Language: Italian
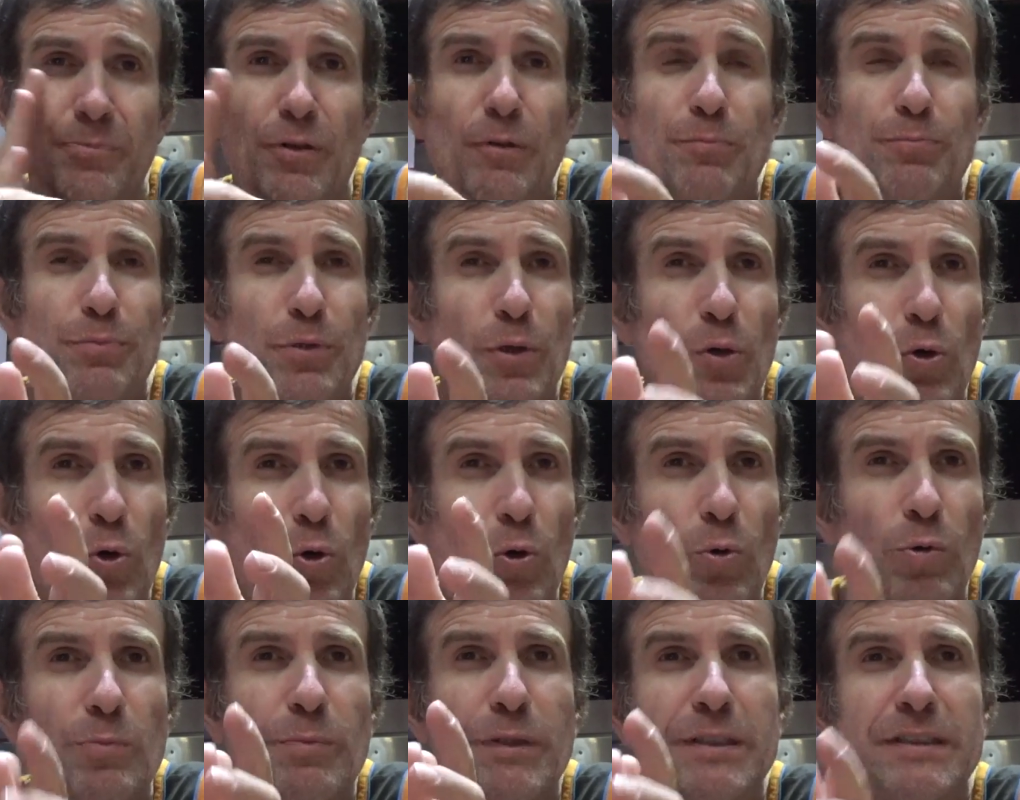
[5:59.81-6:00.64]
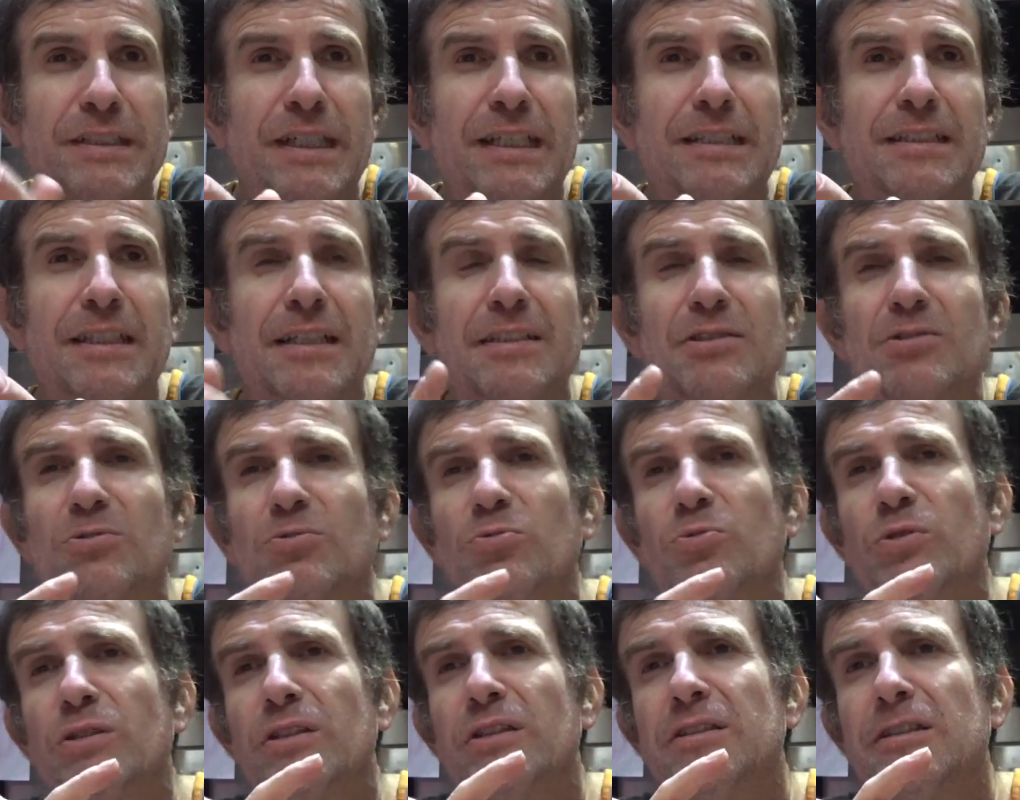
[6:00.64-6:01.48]
proprio basata su
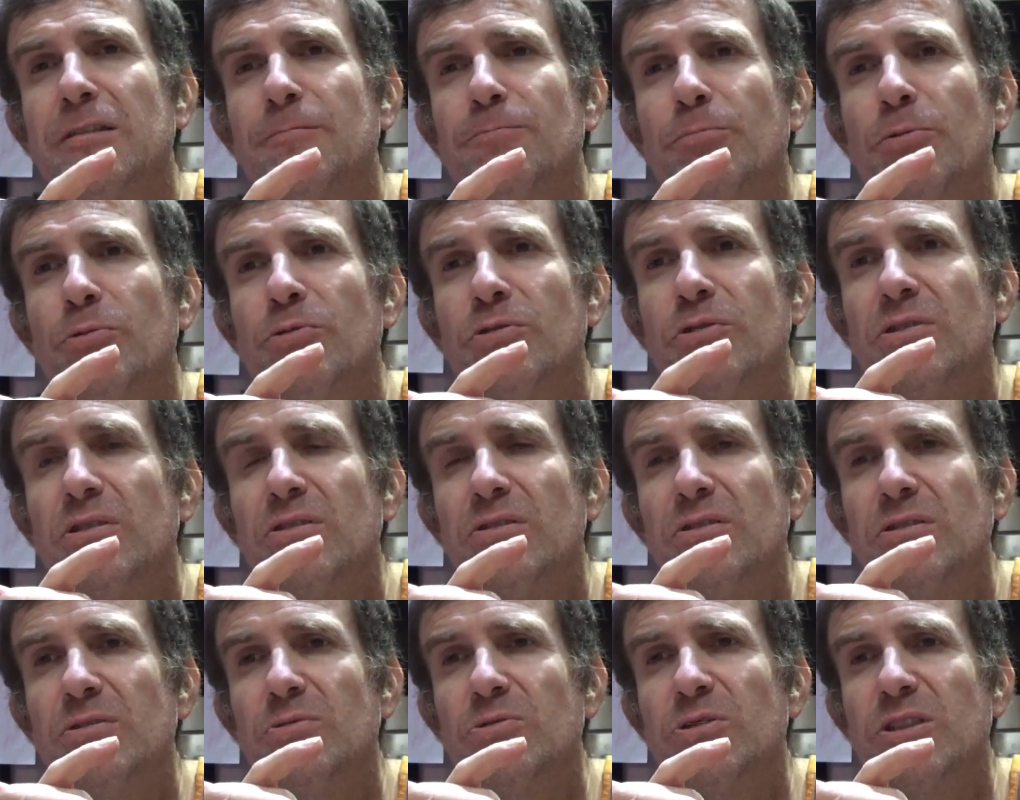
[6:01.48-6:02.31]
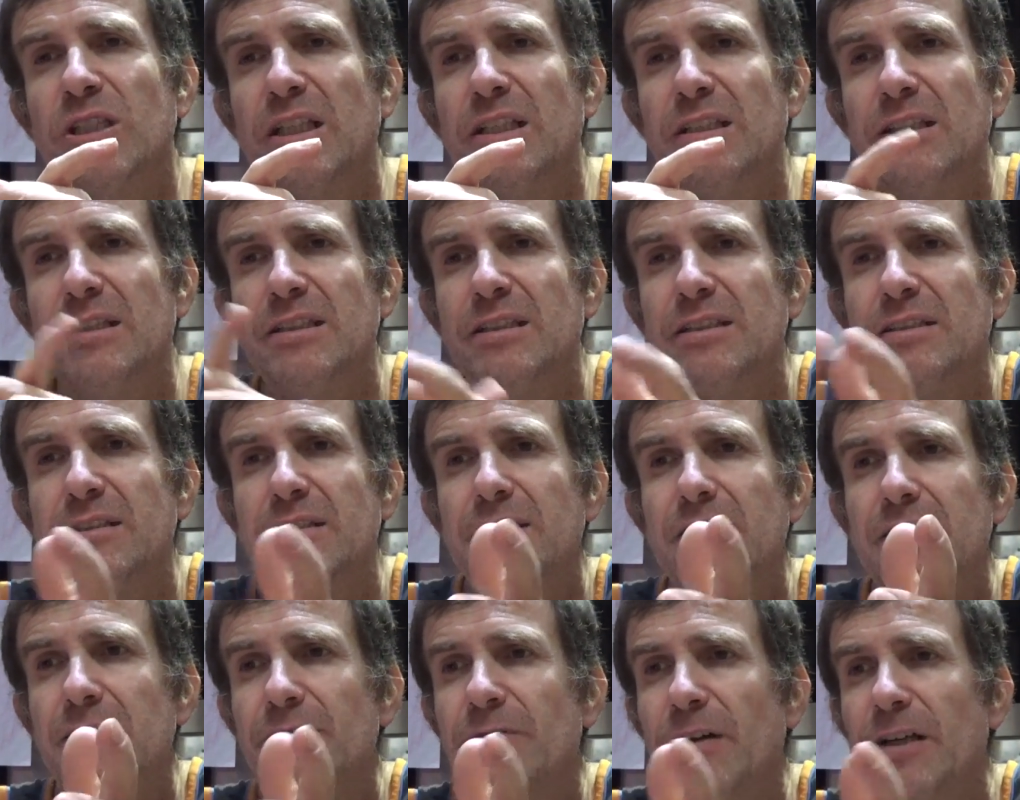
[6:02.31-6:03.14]
quel tipo di, di uccelli lì
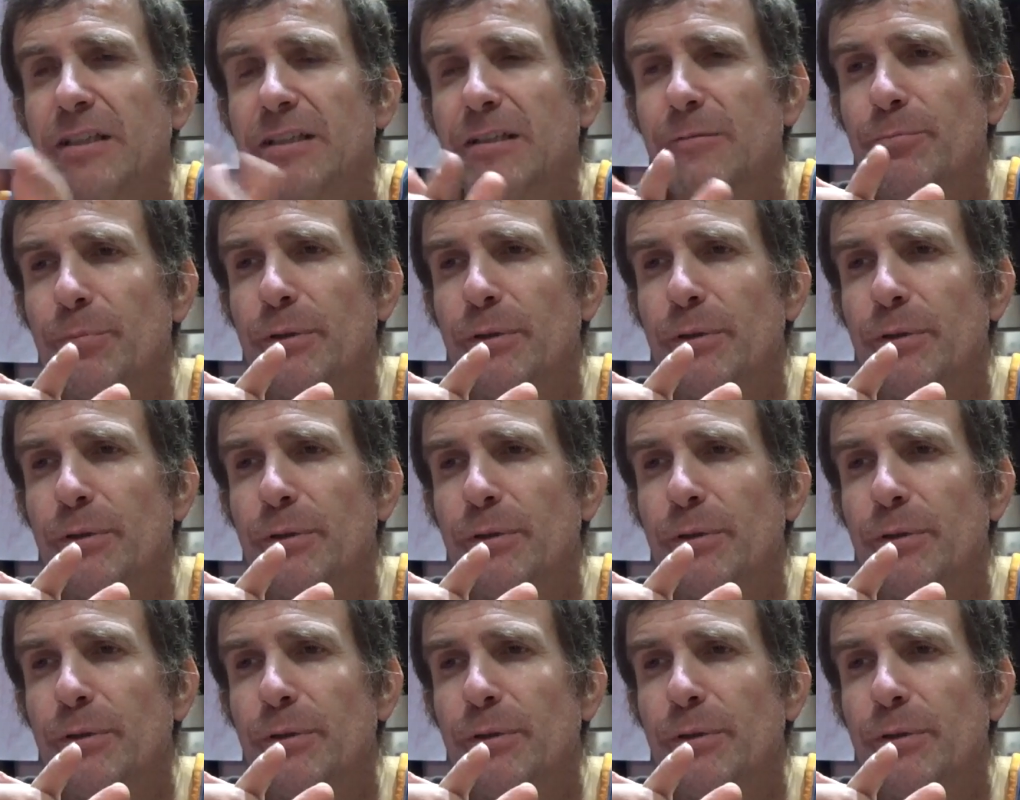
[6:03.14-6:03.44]
di falchi